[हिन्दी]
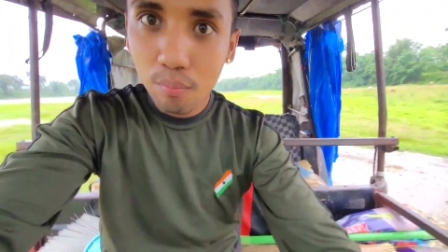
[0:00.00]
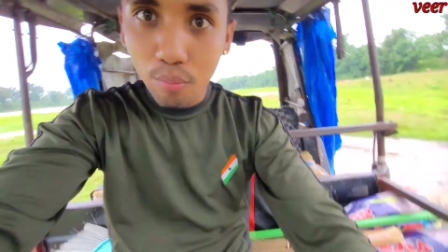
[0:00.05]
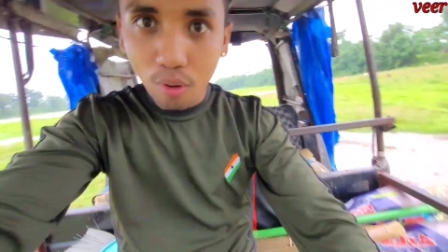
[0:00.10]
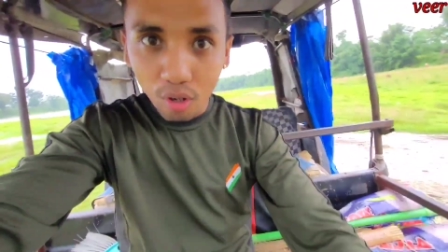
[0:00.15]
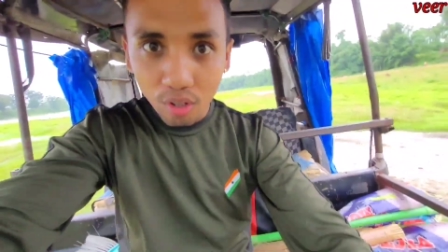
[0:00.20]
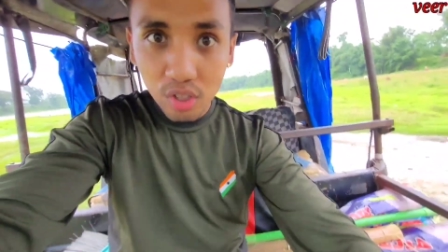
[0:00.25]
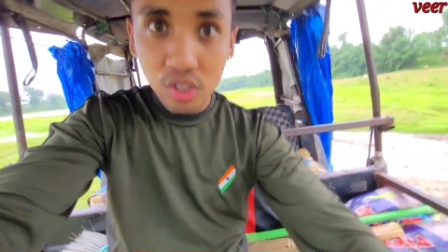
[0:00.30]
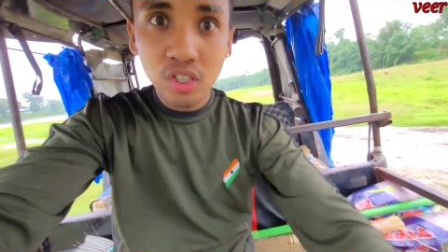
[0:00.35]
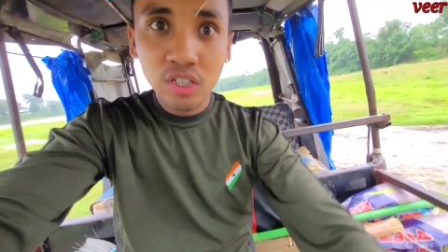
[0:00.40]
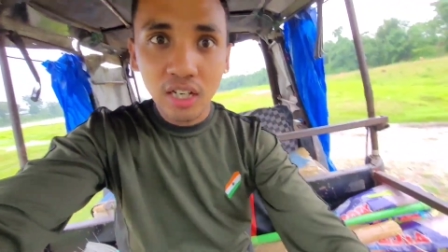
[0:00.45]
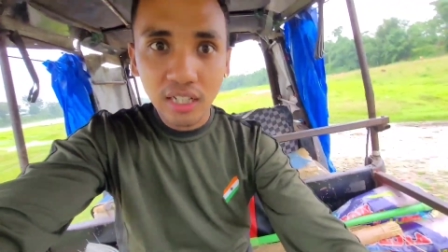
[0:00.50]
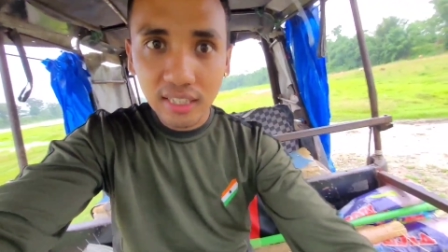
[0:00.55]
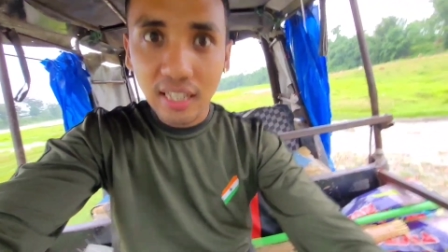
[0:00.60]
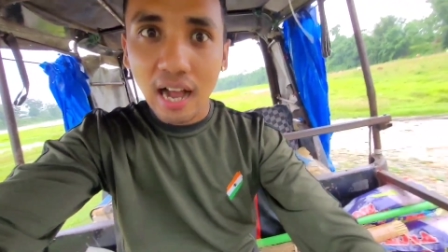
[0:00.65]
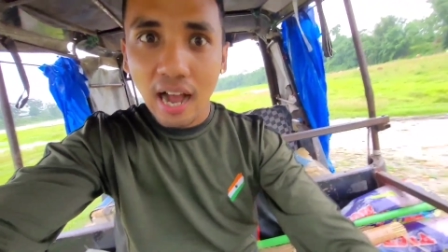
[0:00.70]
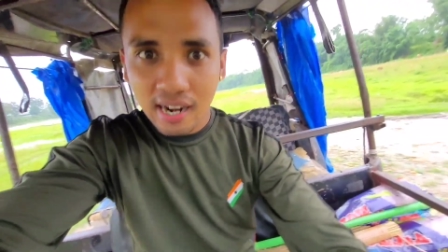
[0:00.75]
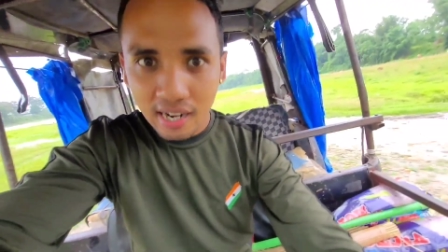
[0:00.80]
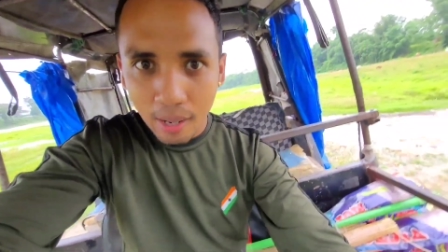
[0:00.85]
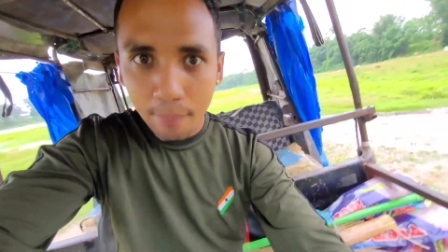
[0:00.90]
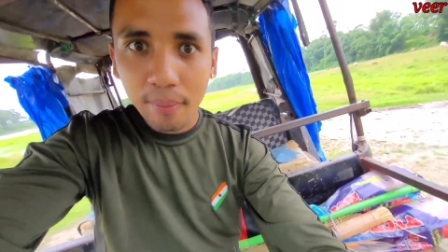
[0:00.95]
बहुत जल्द
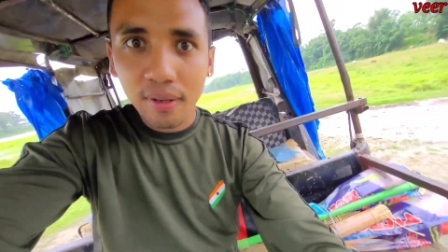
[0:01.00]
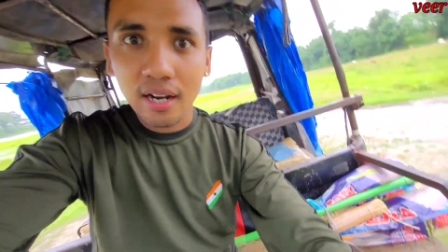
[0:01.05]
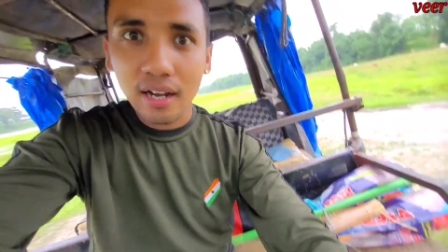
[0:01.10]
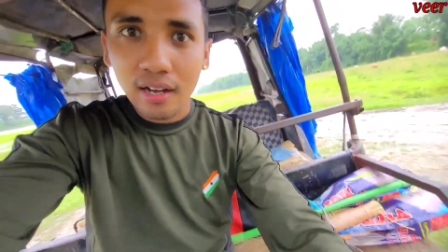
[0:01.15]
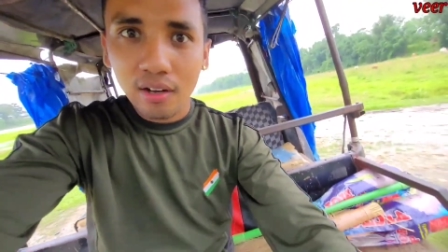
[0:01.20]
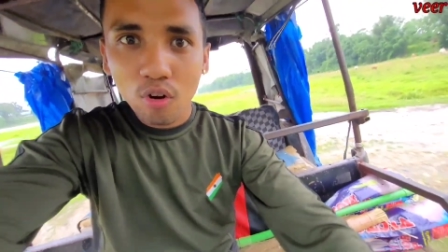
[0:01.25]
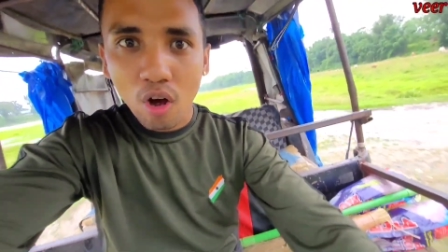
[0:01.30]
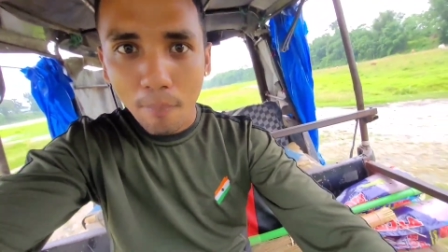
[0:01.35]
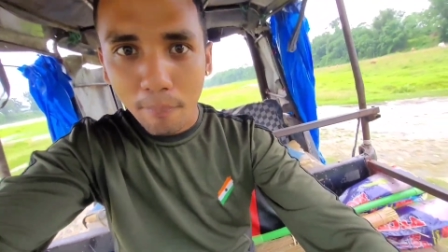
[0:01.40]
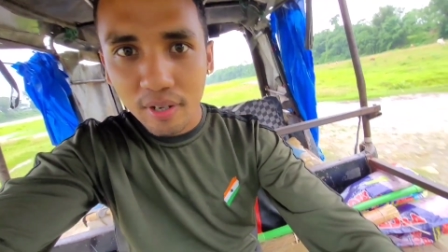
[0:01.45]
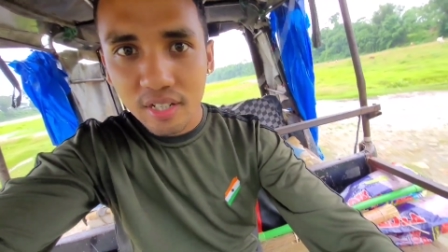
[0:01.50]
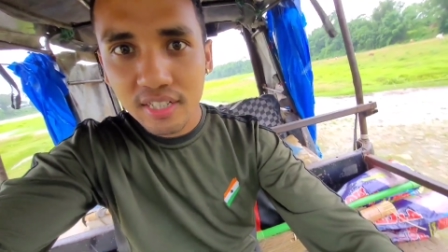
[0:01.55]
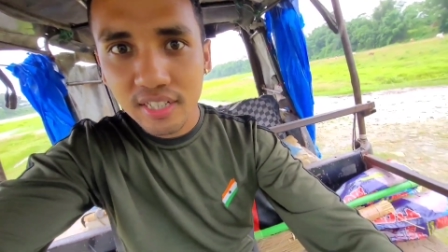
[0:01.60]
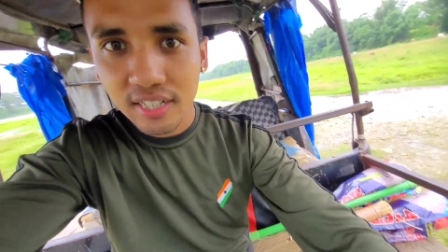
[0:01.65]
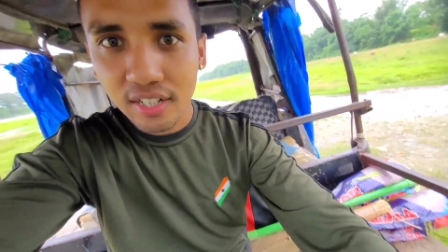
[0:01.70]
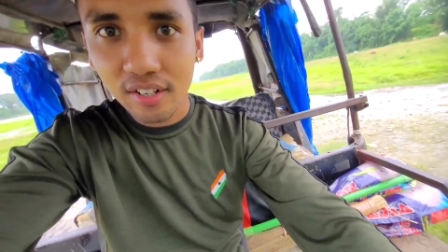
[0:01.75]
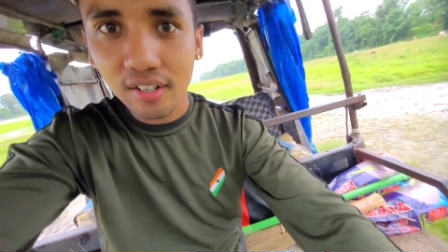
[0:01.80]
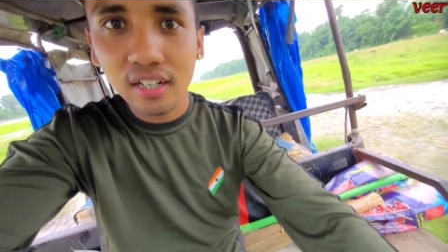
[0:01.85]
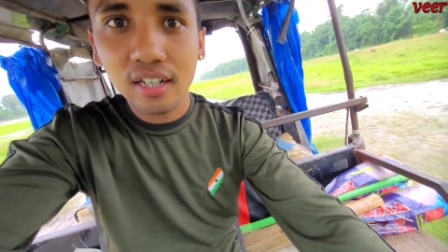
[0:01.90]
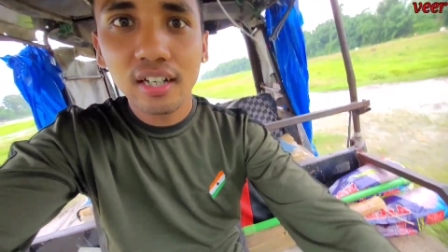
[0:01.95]
आना पड़ा
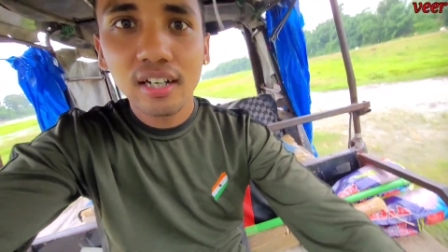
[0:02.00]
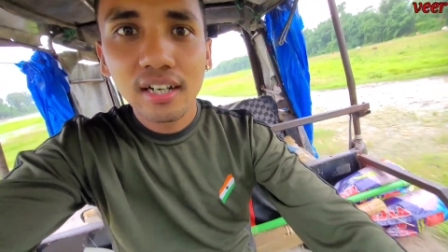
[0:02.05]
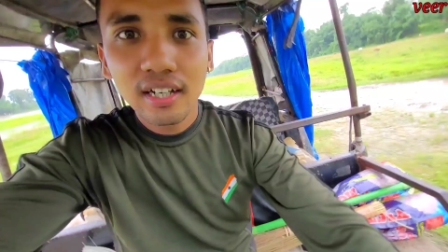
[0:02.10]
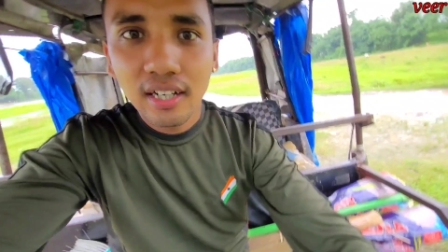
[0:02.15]
वापस की ओर